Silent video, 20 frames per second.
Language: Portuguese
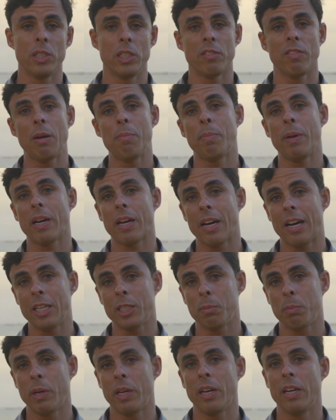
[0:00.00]
a gente vai pegar a
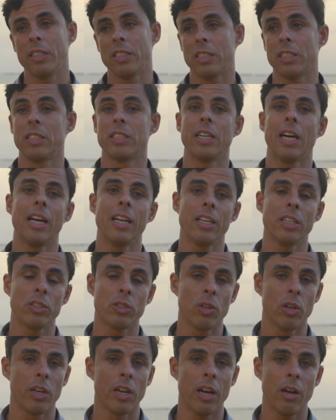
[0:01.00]
experiência já
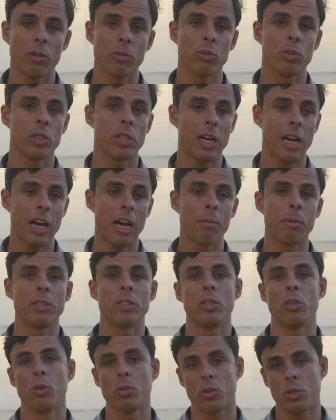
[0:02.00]
nacional do
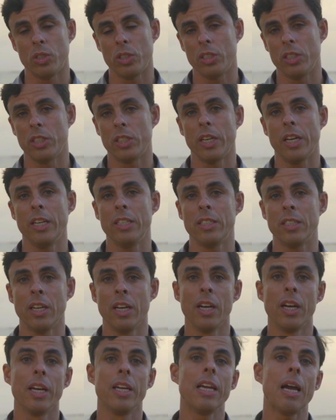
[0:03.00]
Jarbas e outros dirigentes
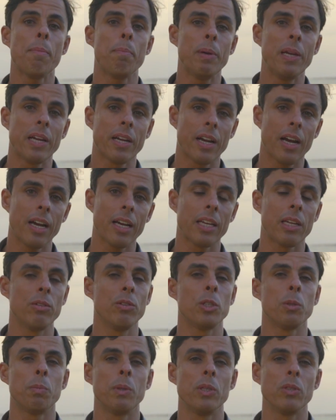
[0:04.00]
e aplicar aqui
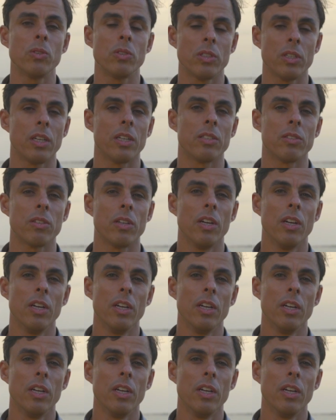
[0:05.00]
no Espírito Santo.